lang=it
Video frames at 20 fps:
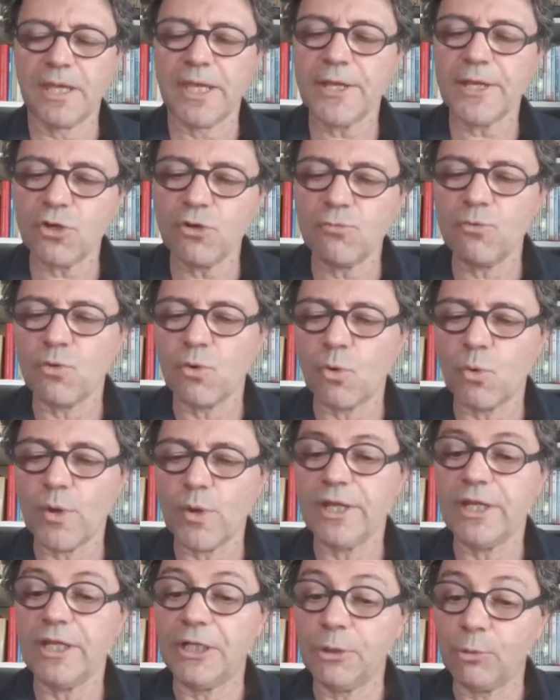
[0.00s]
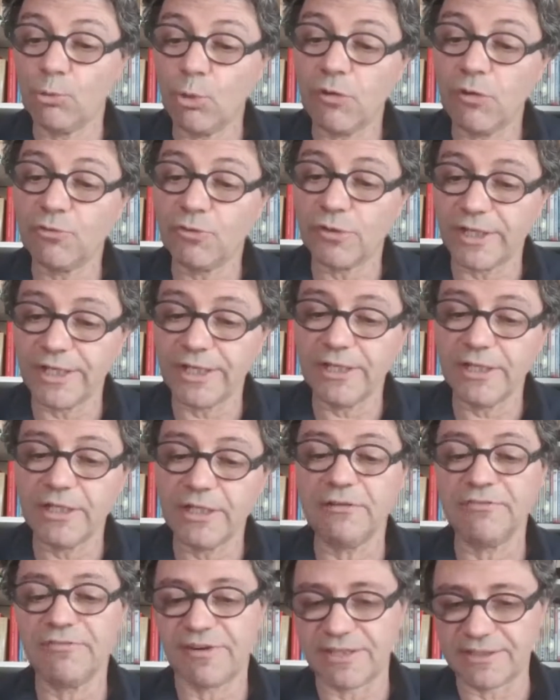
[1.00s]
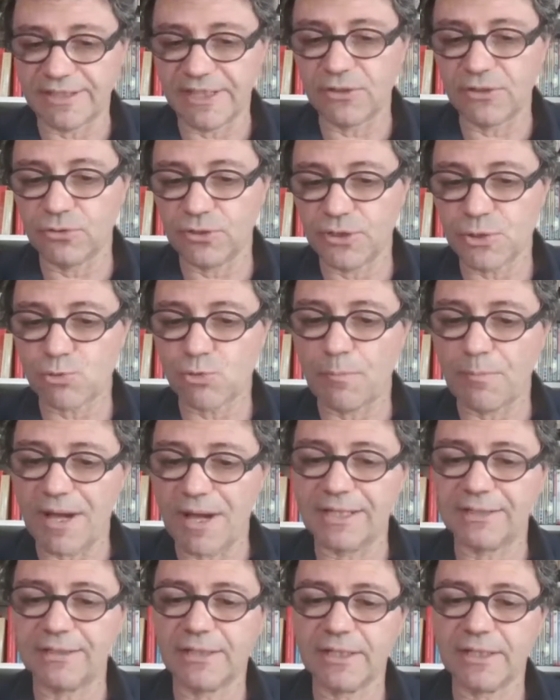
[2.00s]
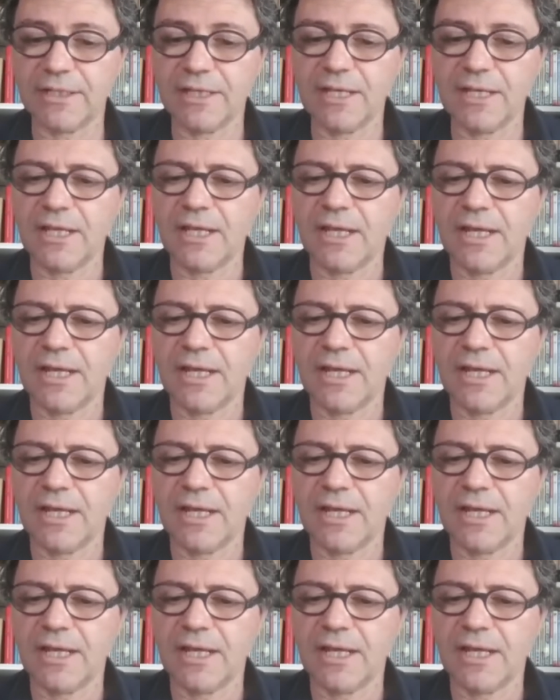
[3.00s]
E comunque il nuovo re, il fratello di suo padre,